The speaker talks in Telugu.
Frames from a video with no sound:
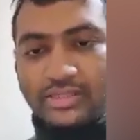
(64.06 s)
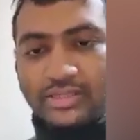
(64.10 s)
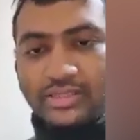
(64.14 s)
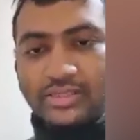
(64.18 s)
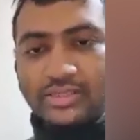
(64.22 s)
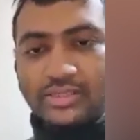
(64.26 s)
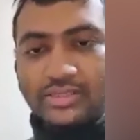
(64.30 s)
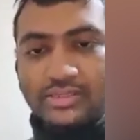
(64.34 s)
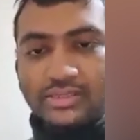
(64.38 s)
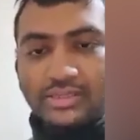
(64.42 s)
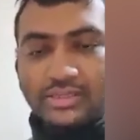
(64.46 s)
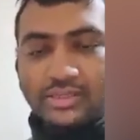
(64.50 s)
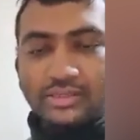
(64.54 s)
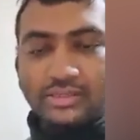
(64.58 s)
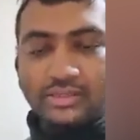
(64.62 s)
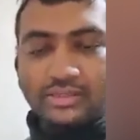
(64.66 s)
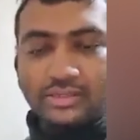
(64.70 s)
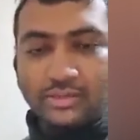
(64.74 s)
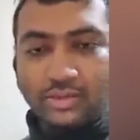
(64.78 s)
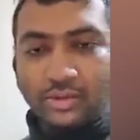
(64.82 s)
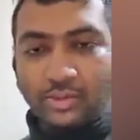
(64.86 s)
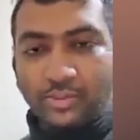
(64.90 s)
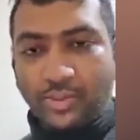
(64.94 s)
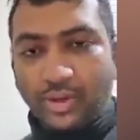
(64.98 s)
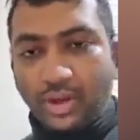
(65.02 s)
అలిగేషన్స్ uh,
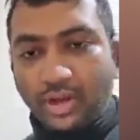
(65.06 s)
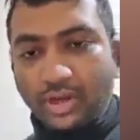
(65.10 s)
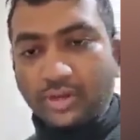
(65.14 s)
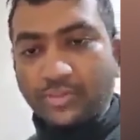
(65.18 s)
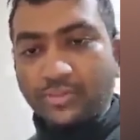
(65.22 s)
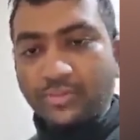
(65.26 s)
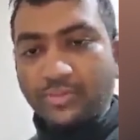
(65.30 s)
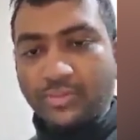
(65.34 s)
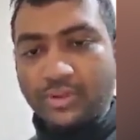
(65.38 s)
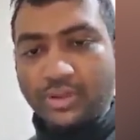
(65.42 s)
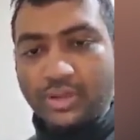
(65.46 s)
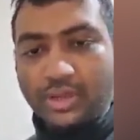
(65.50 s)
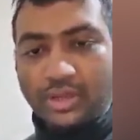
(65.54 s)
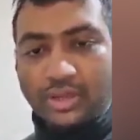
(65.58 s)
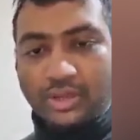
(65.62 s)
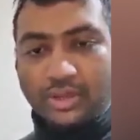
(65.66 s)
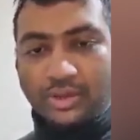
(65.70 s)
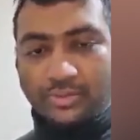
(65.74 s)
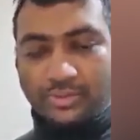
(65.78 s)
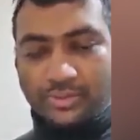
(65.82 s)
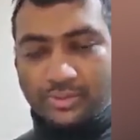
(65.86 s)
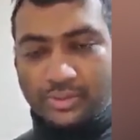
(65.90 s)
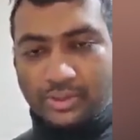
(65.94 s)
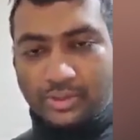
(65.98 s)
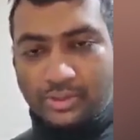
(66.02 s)
తో పాటు
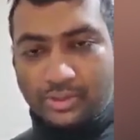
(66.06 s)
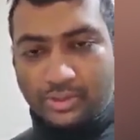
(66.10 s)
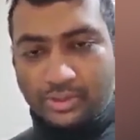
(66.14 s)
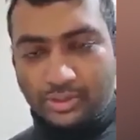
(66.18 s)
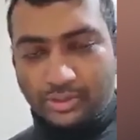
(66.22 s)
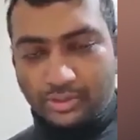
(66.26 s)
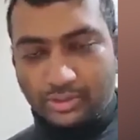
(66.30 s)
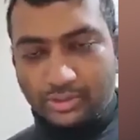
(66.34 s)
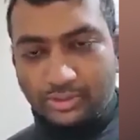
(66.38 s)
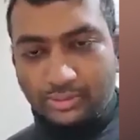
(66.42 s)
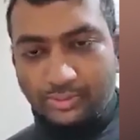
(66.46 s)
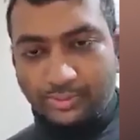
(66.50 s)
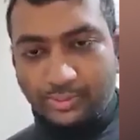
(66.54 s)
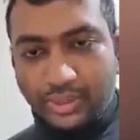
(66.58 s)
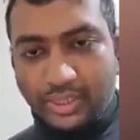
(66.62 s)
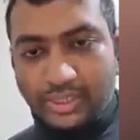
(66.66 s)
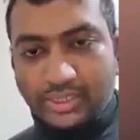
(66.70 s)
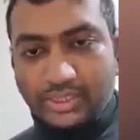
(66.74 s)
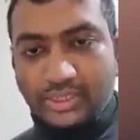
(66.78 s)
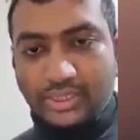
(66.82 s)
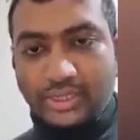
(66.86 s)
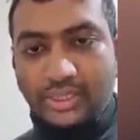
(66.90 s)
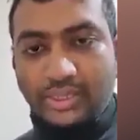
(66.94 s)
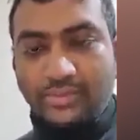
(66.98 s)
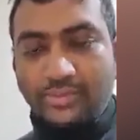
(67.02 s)
సో
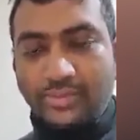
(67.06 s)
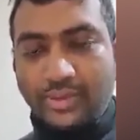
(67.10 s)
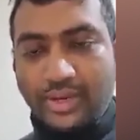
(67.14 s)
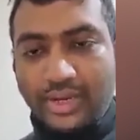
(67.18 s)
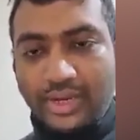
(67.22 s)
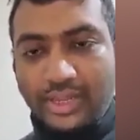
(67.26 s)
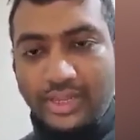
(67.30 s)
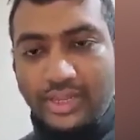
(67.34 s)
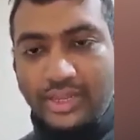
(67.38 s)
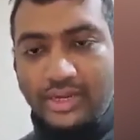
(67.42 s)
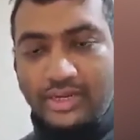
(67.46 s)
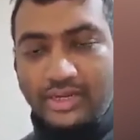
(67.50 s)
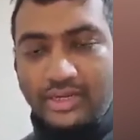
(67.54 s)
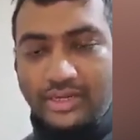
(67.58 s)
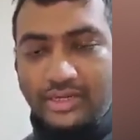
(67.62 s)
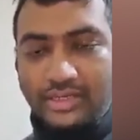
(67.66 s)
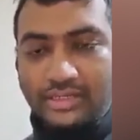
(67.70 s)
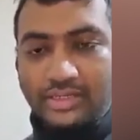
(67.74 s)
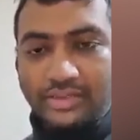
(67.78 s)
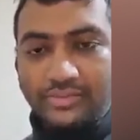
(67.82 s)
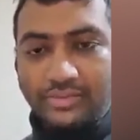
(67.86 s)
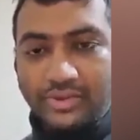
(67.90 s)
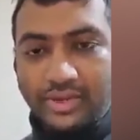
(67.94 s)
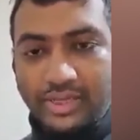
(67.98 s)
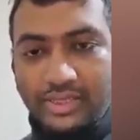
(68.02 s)
ప్రెస్ ని మీడియాని
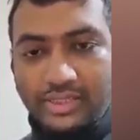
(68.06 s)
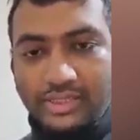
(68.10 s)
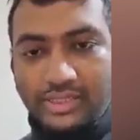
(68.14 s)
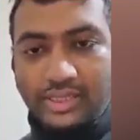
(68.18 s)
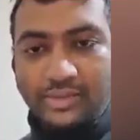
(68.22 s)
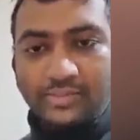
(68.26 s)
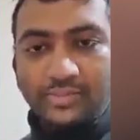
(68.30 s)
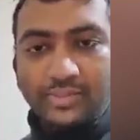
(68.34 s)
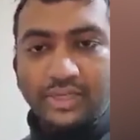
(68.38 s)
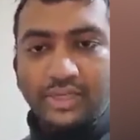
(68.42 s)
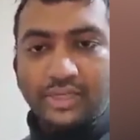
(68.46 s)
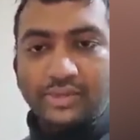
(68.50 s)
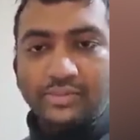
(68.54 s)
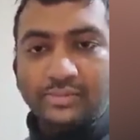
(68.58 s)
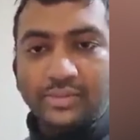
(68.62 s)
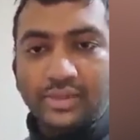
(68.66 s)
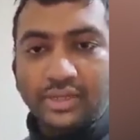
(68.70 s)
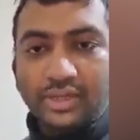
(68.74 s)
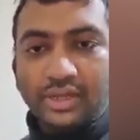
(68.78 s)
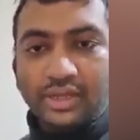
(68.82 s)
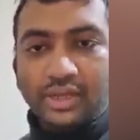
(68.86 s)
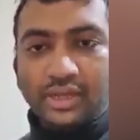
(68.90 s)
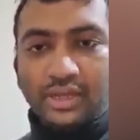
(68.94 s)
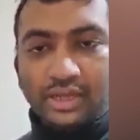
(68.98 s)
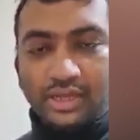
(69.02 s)
అట్ ద వెరీ సేమ్ టైం
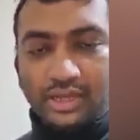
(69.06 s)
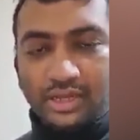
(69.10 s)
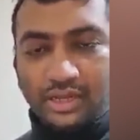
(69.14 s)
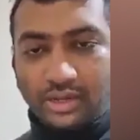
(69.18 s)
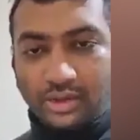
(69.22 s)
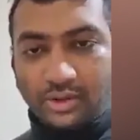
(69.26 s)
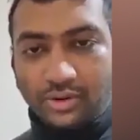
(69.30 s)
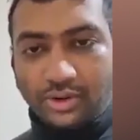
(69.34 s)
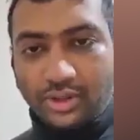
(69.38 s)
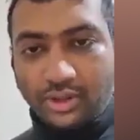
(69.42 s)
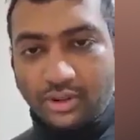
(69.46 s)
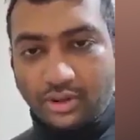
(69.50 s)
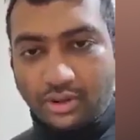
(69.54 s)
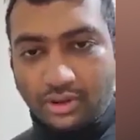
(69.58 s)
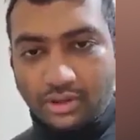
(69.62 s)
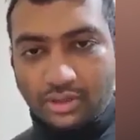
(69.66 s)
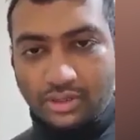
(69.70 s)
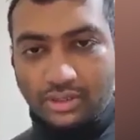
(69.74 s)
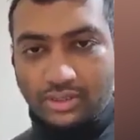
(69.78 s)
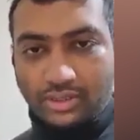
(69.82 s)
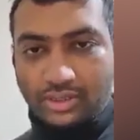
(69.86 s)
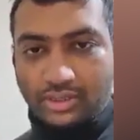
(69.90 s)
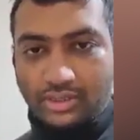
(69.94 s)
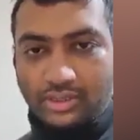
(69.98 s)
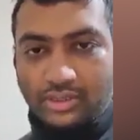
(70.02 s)
ఇంక్లూడింగ్
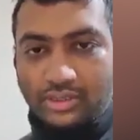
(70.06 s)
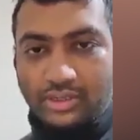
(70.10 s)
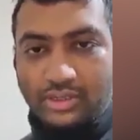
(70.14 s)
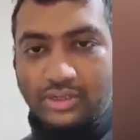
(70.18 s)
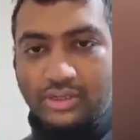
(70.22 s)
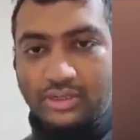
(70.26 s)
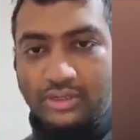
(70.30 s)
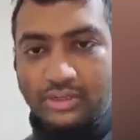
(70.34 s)
ఆల్ ద